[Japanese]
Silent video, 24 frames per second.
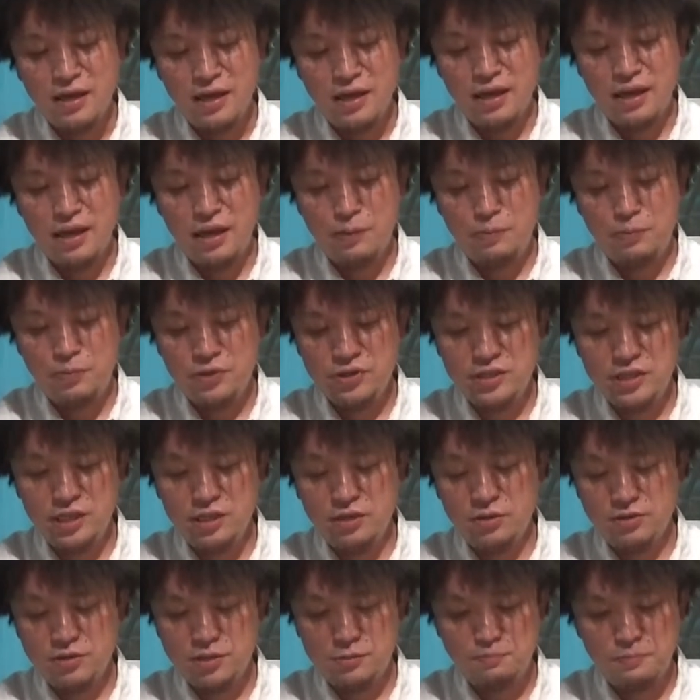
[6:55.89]
えー、
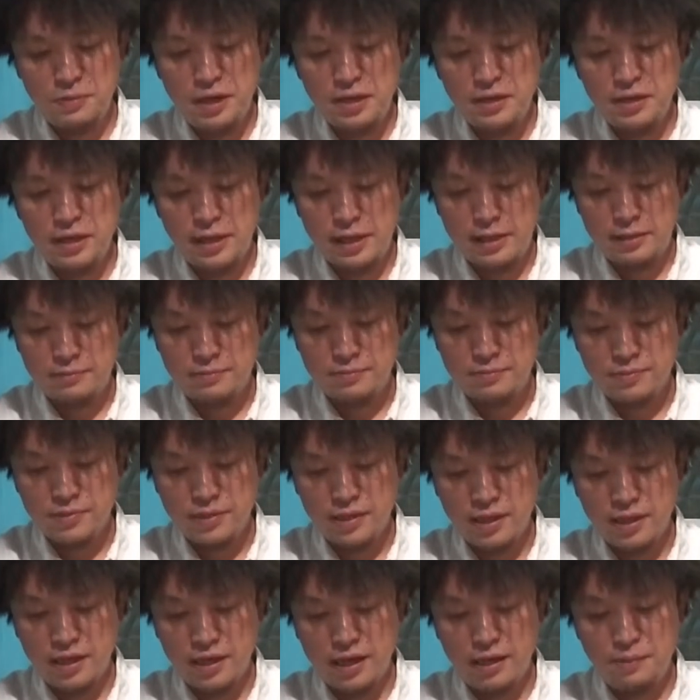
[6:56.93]
プレゼントの失敗談。
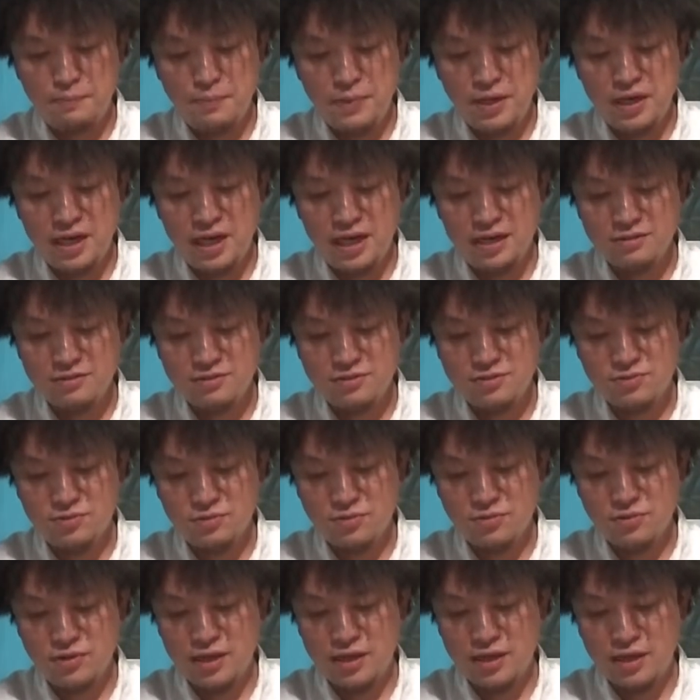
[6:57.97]
あんまり外す
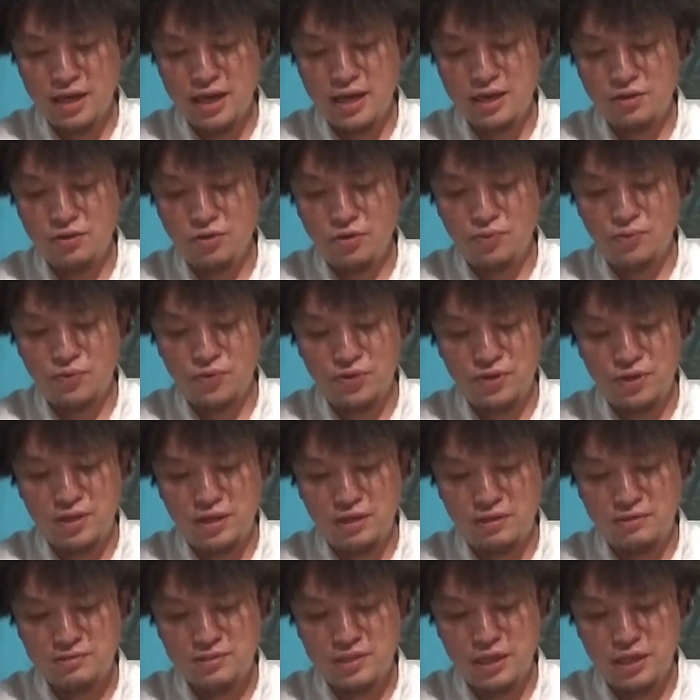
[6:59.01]
ことがないと思ってる。